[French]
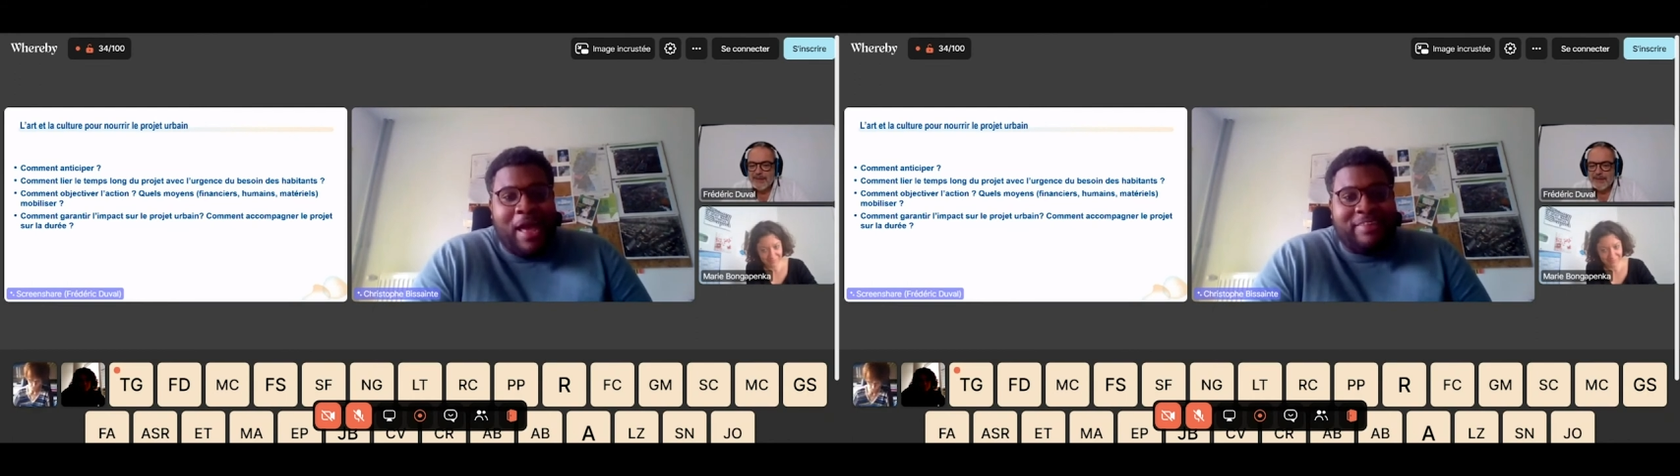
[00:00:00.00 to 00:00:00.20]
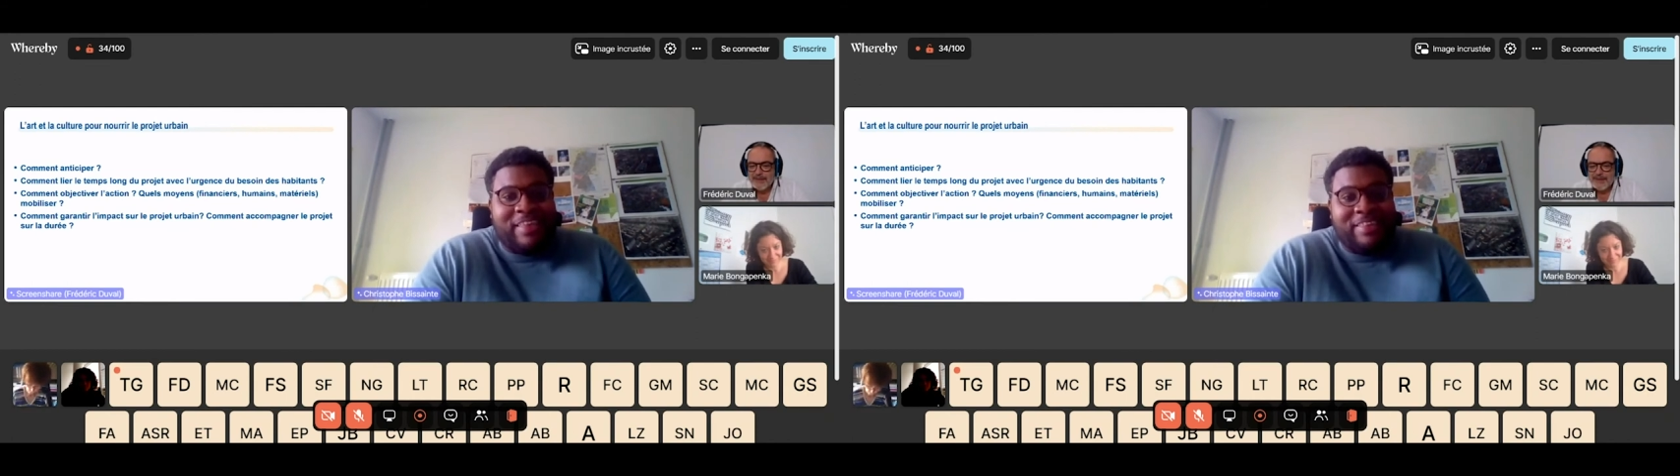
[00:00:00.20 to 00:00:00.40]

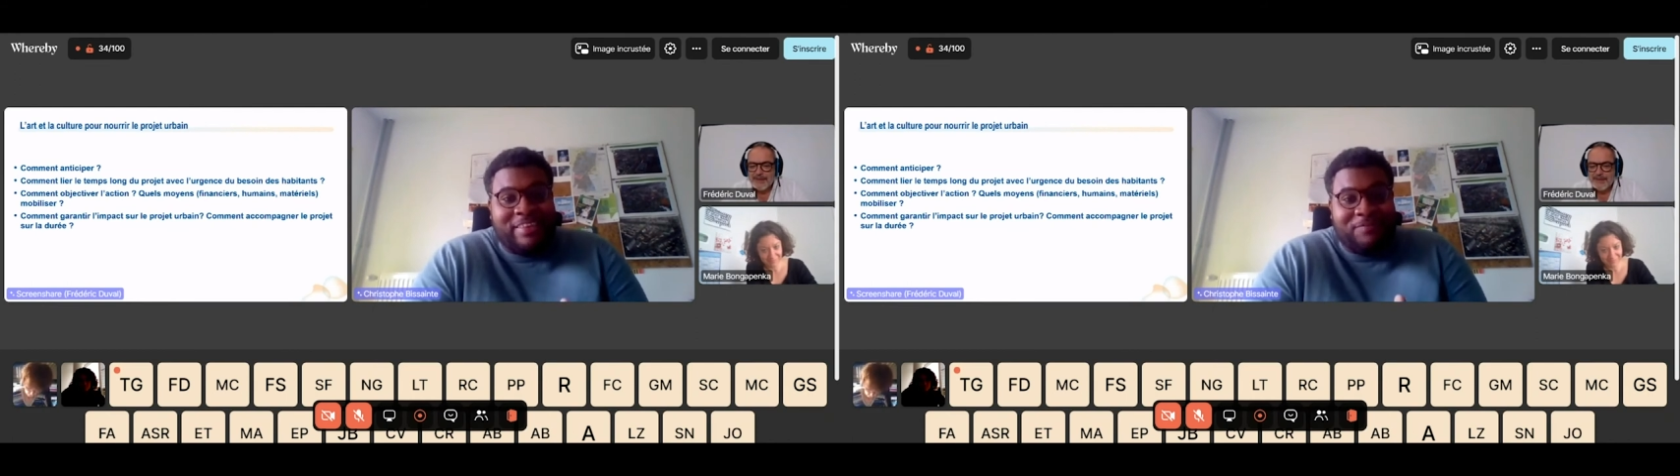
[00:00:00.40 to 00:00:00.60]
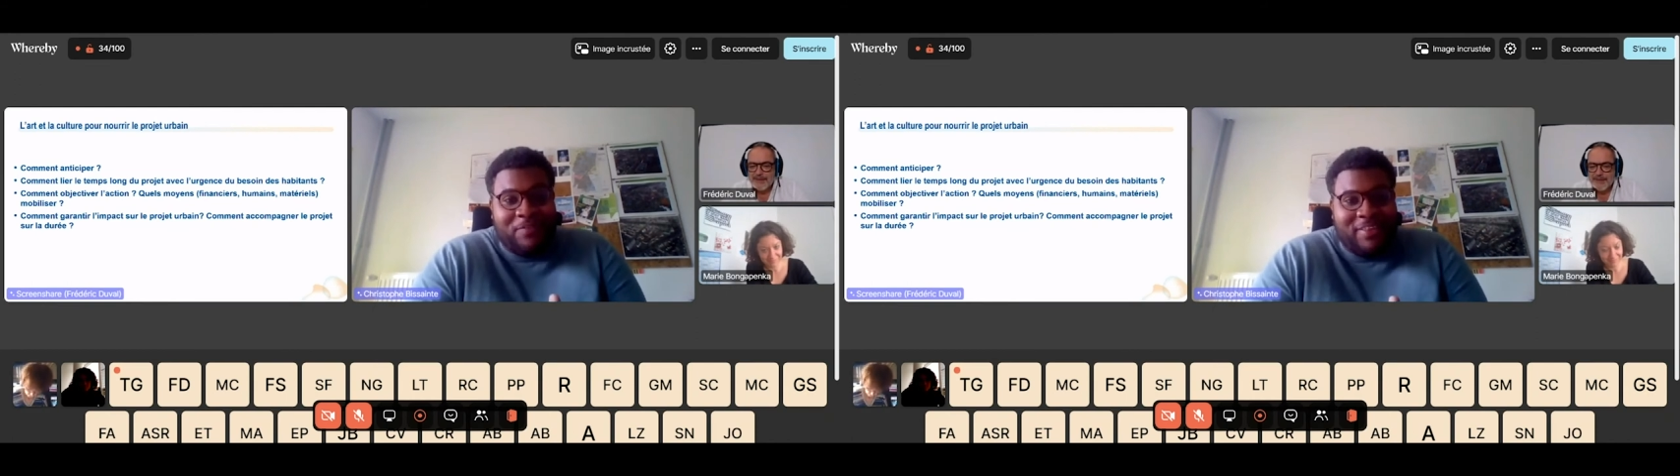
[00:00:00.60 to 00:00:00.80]
assez
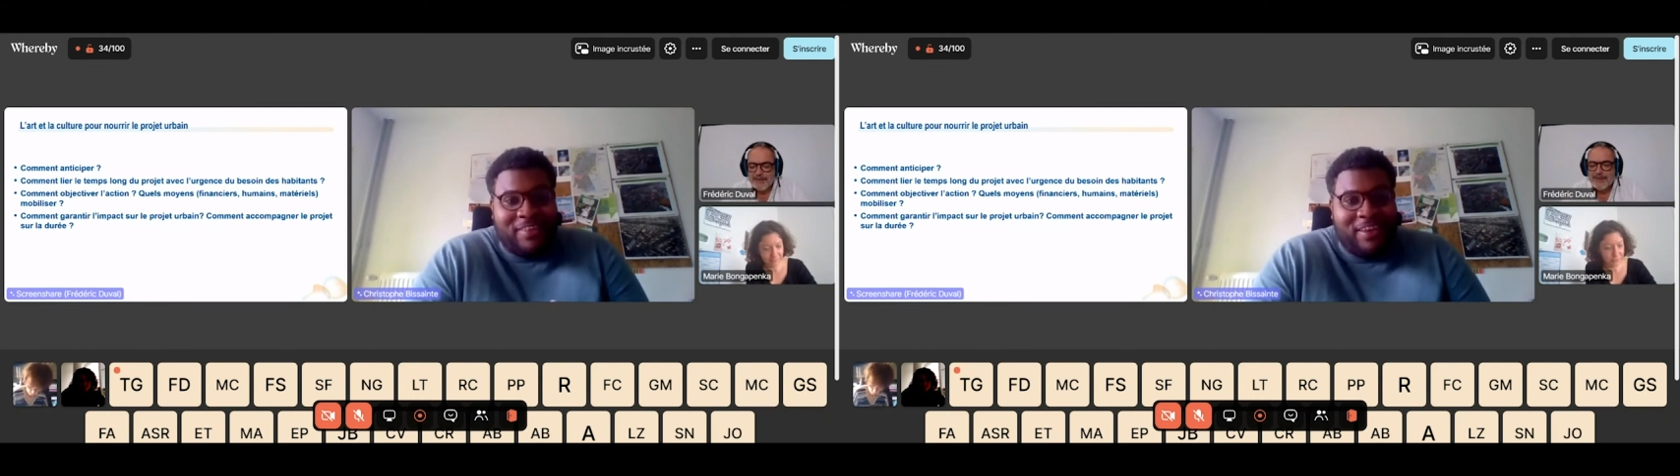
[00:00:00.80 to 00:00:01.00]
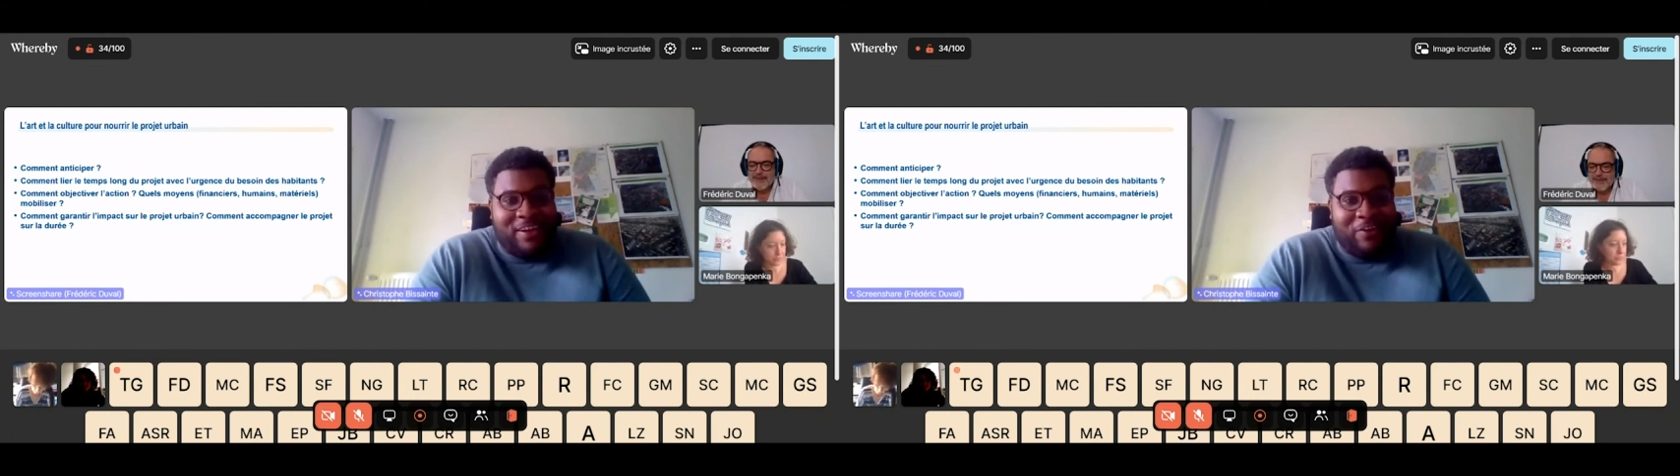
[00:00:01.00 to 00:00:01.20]

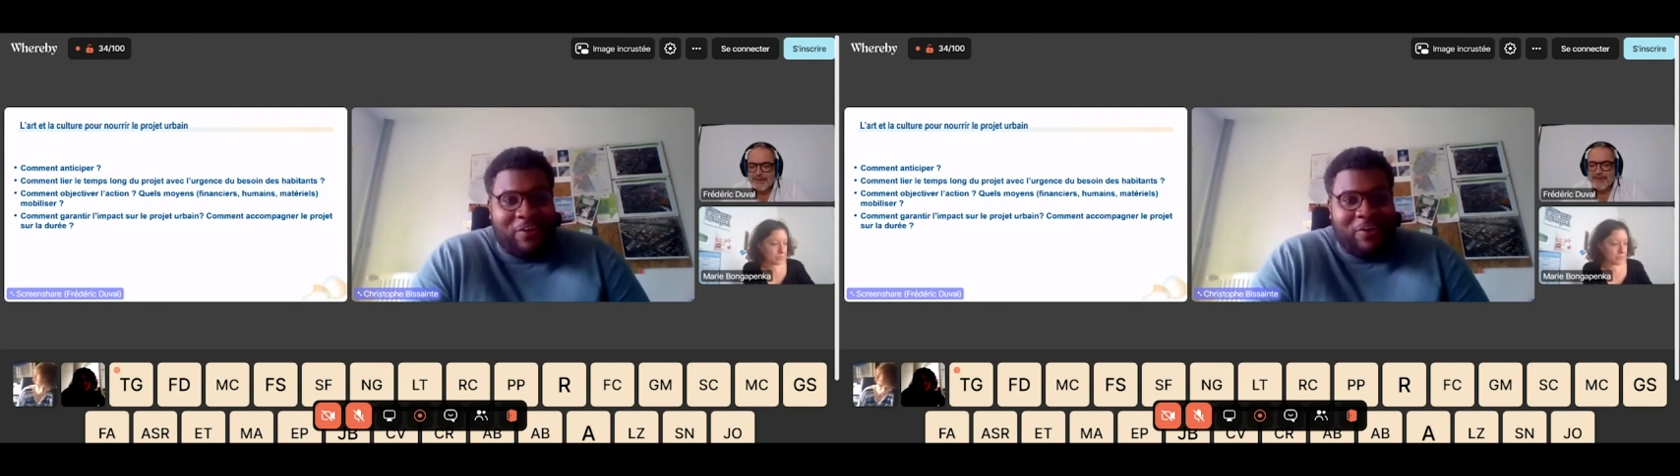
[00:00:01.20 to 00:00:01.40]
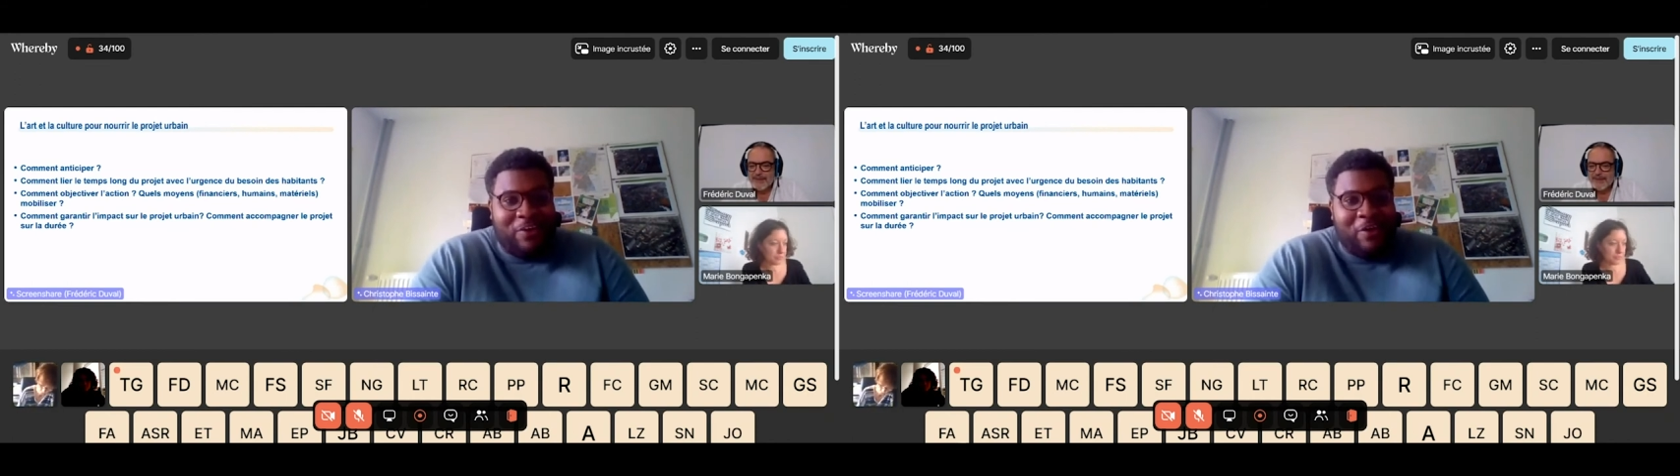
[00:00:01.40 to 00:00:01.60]
difficiles
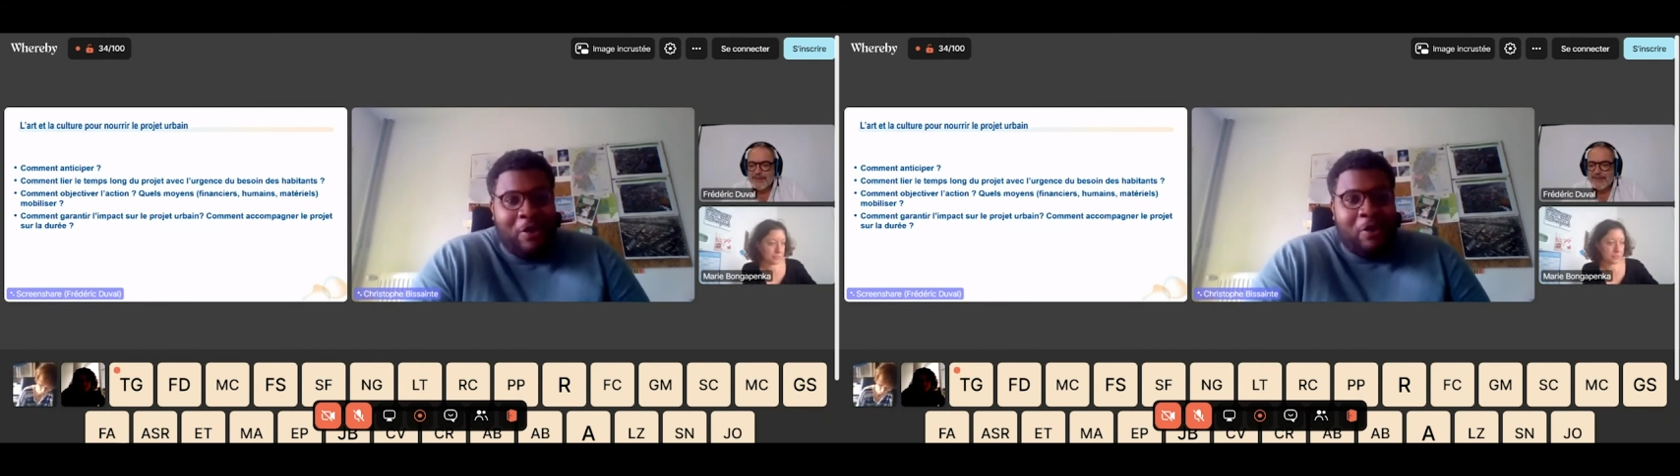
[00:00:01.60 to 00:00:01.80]
euh,